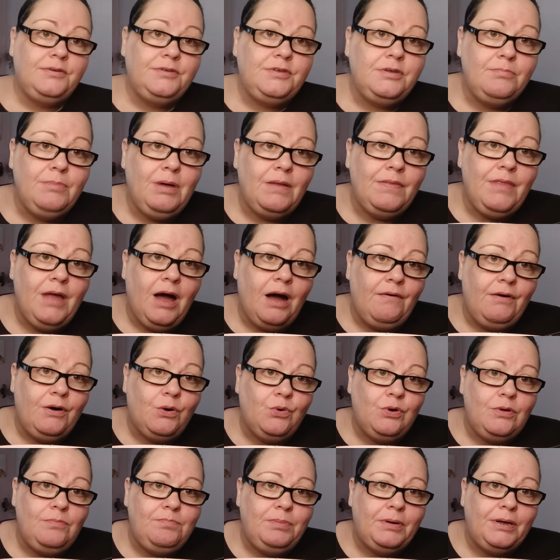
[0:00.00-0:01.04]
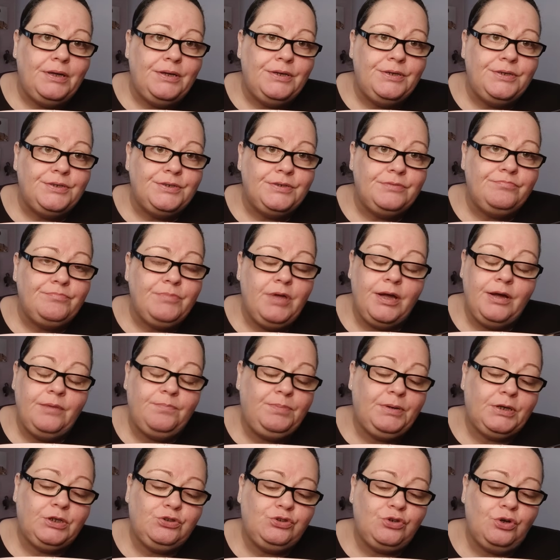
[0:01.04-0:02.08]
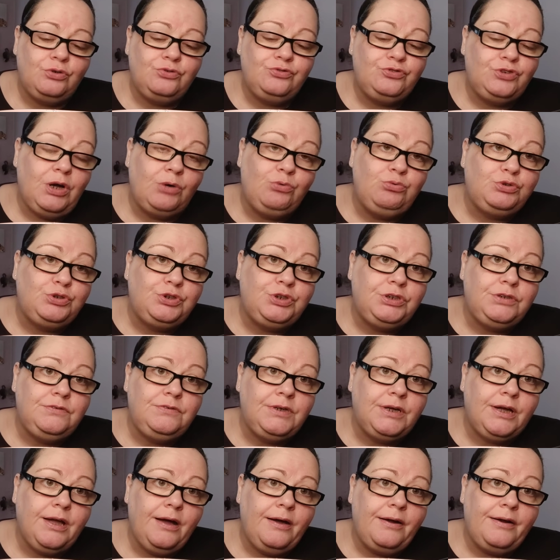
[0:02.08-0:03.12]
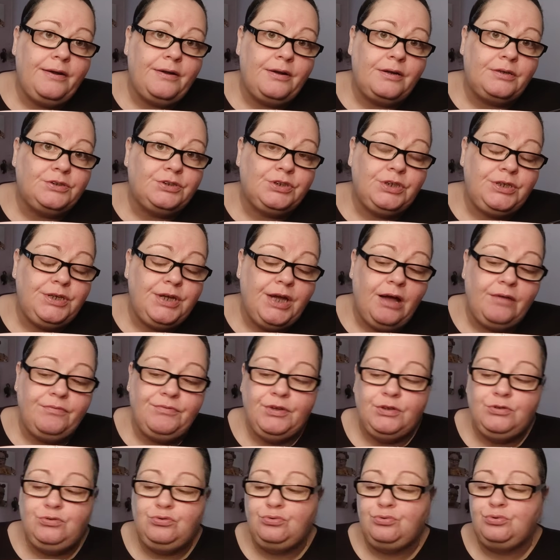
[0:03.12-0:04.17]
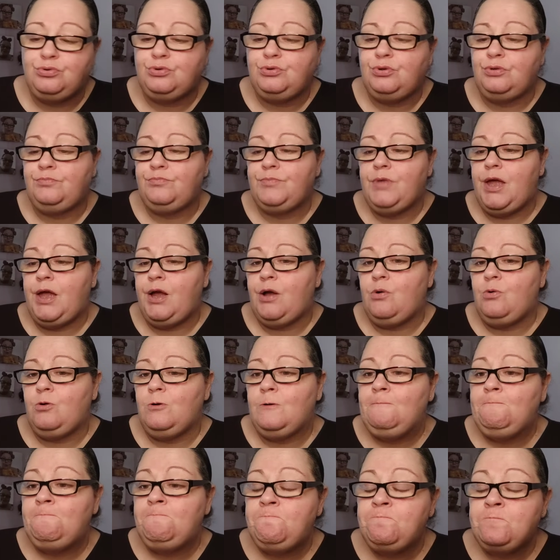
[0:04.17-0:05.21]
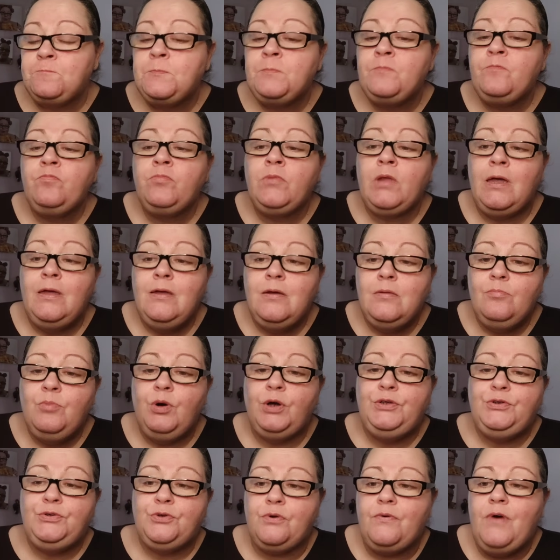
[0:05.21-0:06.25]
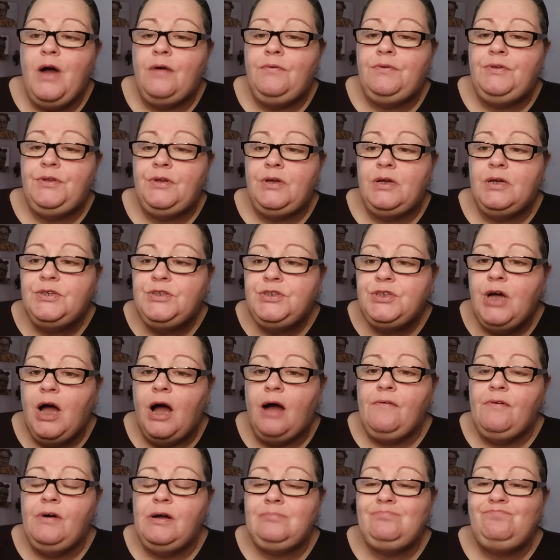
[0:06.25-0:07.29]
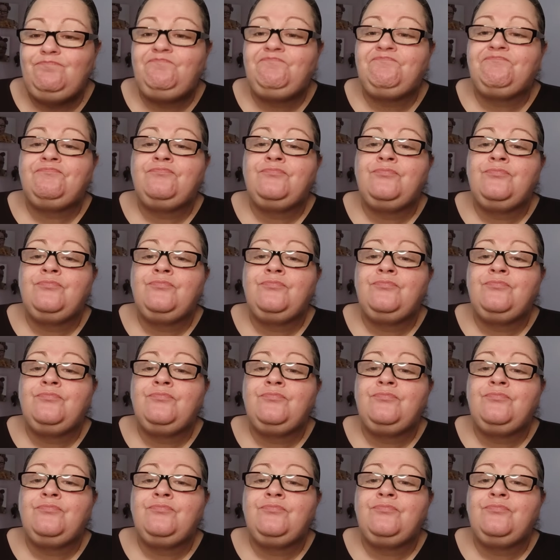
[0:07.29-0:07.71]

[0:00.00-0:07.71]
ti mandava a quel paese e perciò già uscivi che eri rassegnata, giusto? Ecco. Poi trovavi, ti lasciava